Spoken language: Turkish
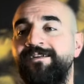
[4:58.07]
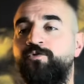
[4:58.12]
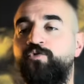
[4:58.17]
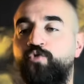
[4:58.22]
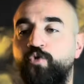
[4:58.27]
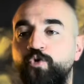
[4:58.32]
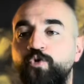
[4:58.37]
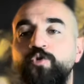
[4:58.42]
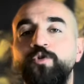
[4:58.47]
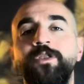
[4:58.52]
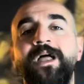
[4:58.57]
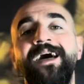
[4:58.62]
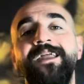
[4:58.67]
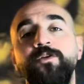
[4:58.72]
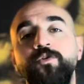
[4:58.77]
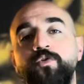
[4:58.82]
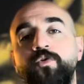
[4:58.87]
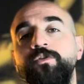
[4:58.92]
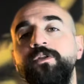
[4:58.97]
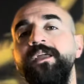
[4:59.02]
duyular
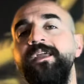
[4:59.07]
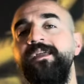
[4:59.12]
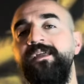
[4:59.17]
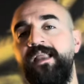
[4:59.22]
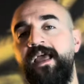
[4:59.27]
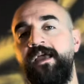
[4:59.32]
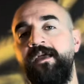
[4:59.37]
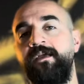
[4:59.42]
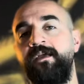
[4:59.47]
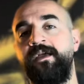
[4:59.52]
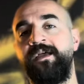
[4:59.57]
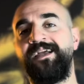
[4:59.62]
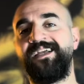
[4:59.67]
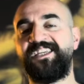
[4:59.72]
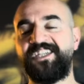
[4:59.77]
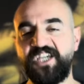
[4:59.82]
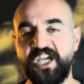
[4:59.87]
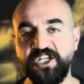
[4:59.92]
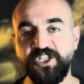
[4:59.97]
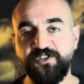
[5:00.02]
yolu ile
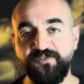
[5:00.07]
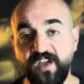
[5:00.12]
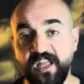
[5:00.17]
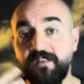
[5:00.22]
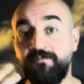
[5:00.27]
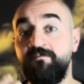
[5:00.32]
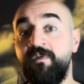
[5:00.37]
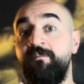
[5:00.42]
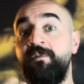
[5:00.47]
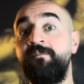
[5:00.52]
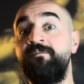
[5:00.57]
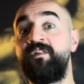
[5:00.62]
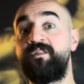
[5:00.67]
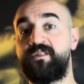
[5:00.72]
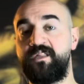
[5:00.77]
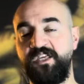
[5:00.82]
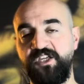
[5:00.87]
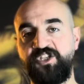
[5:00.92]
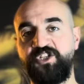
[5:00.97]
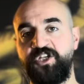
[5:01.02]

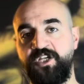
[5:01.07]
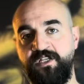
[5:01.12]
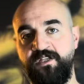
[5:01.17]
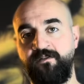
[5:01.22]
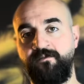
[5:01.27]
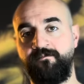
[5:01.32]
keşfetmememiz için